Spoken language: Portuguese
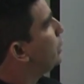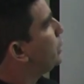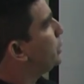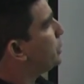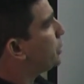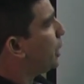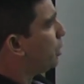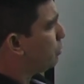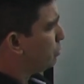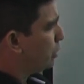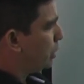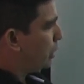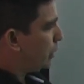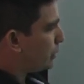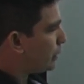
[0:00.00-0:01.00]
Então,
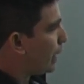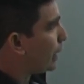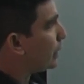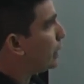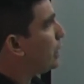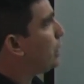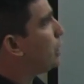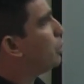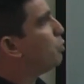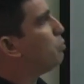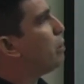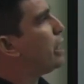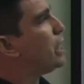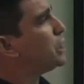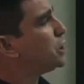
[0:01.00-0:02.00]
Está aqui
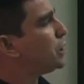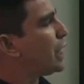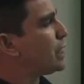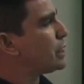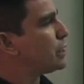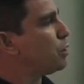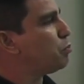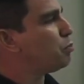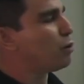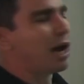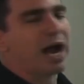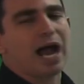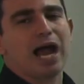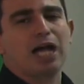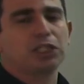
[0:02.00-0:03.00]
uma extração por
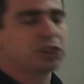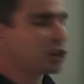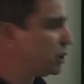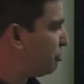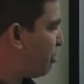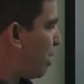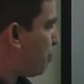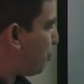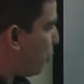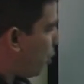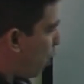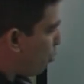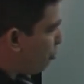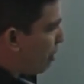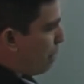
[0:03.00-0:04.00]
arraste de
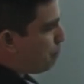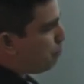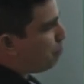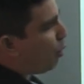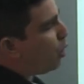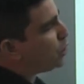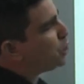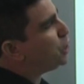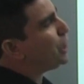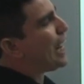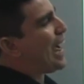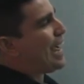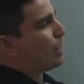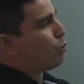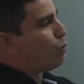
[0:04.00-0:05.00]
vapor. O vapor de
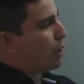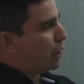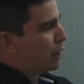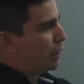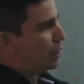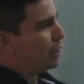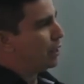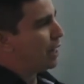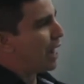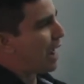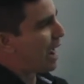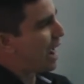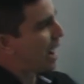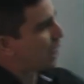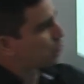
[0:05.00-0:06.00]
água
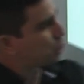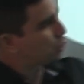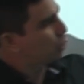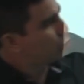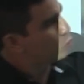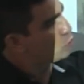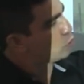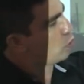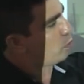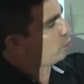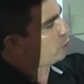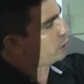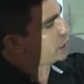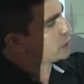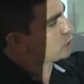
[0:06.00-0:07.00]
arrastou os
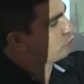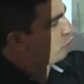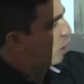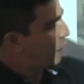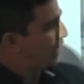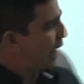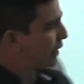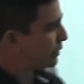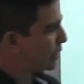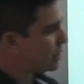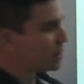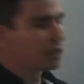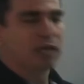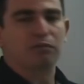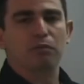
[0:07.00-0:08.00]
componentes
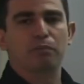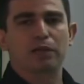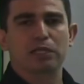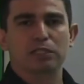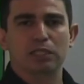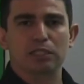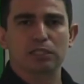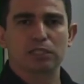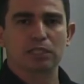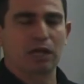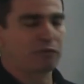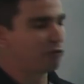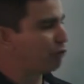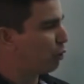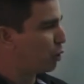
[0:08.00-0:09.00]
voláteis que estavam presentes
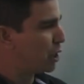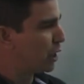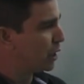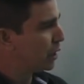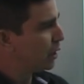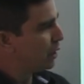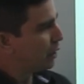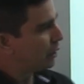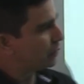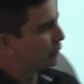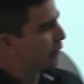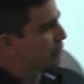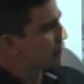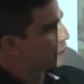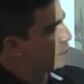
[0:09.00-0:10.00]
na folha
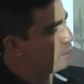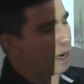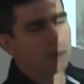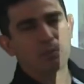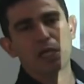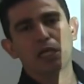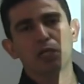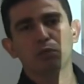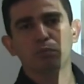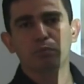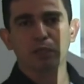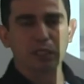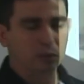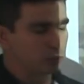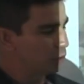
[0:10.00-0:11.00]
desse marmeleiro
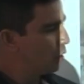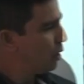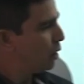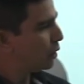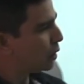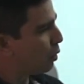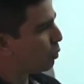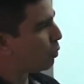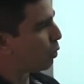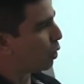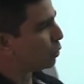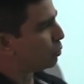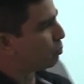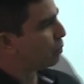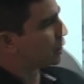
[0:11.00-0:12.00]
preto, que é o
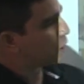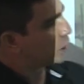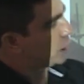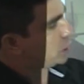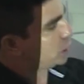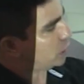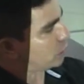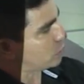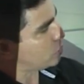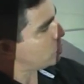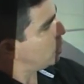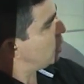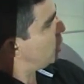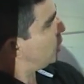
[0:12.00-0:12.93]
Croton blanchetianus.